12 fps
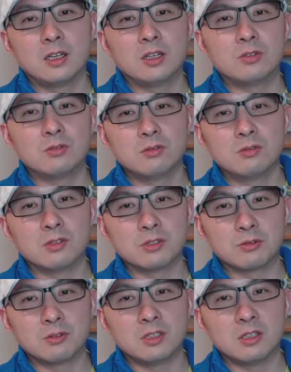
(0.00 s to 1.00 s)
如果
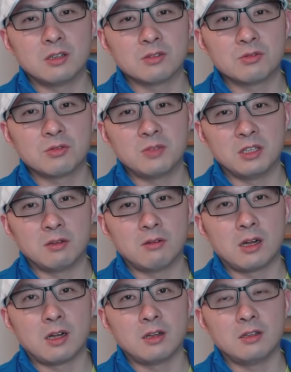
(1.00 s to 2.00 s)
说你要作弊的
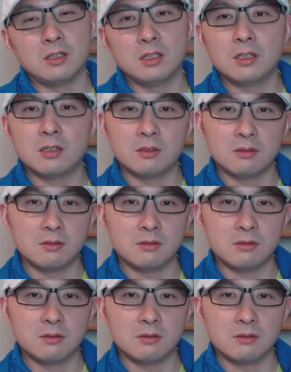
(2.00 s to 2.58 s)
话，你。